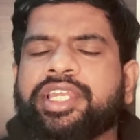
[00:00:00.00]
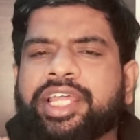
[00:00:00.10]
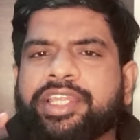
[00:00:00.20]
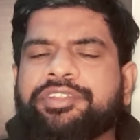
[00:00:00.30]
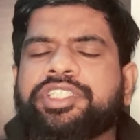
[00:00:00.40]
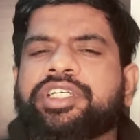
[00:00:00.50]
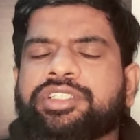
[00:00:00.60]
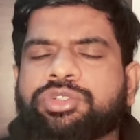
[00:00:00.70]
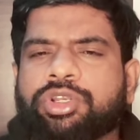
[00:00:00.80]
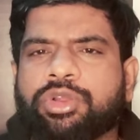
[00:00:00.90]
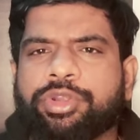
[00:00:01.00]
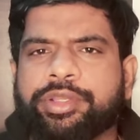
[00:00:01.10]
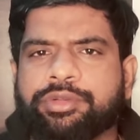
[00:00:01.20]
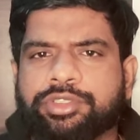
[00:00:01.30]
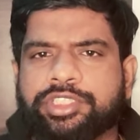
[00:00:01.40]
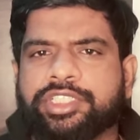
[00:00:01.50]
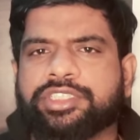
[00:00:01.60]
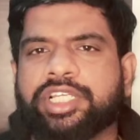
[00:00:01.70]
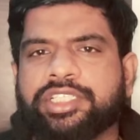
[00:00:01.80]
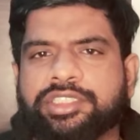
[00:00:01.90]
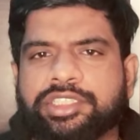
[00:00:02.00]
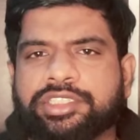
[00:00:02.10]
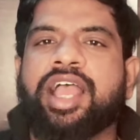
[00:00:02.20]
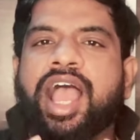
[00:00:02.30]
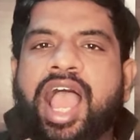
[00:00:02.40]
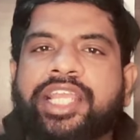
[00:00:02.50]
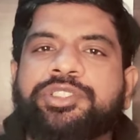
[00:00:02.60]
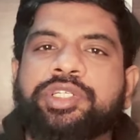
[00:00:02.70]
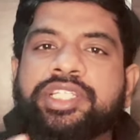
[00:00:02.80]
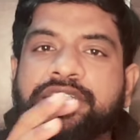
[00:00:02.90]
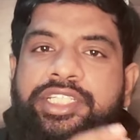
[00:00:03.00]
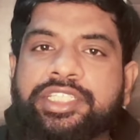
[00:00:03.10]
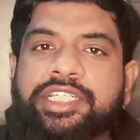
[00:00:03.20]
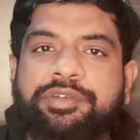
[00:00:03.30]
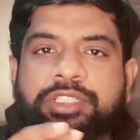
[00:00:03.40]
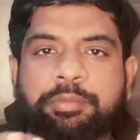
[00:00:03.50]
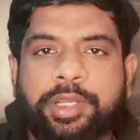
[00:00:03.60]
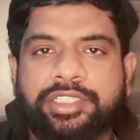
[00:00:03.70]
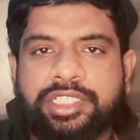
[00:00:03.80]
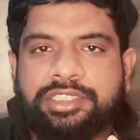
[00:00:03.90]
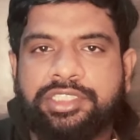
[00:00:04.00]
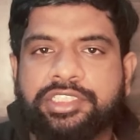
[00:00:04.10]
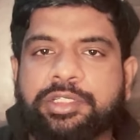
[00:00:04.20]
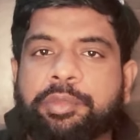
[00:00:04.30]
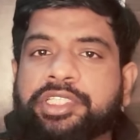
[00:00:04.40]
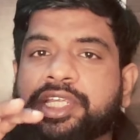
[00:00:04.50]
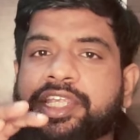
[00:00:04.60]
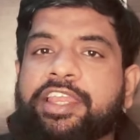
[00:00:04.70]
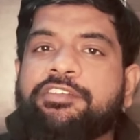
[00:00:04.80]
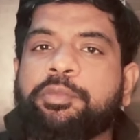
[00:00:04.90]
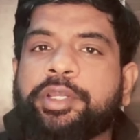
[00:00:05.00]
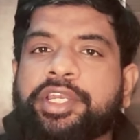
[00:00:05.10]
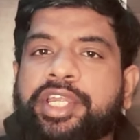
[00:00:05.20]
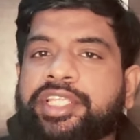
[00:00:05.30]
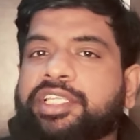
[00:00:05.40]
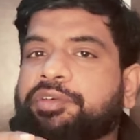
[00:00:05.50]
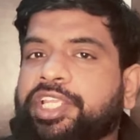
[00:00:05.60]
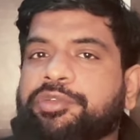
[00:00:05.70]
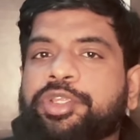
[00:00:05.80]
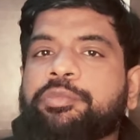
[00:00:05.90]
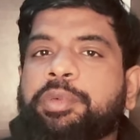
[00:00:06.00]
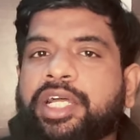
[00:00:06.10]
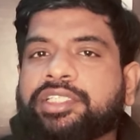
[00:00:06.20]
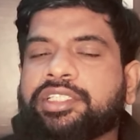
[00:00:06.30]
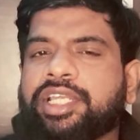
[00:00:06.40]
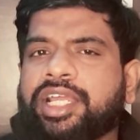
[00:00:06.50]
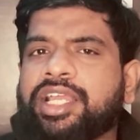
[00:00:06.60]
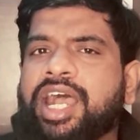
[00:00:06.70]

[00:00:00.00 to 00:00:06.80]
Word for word: நிறைய விஷயங்களை சொல்லக்கூடிய ஒரு சீரீஸ் தான் இந்த சீரீஸ் ஆக்சுவலி அந்த இந்தியில வந்த பஞ்சாயத்து சீரீஸை பத்தி நான் கேள்விப்பட்டிருக்கேன் தவிர இது வரைக்கும் பார்த்ததில்ல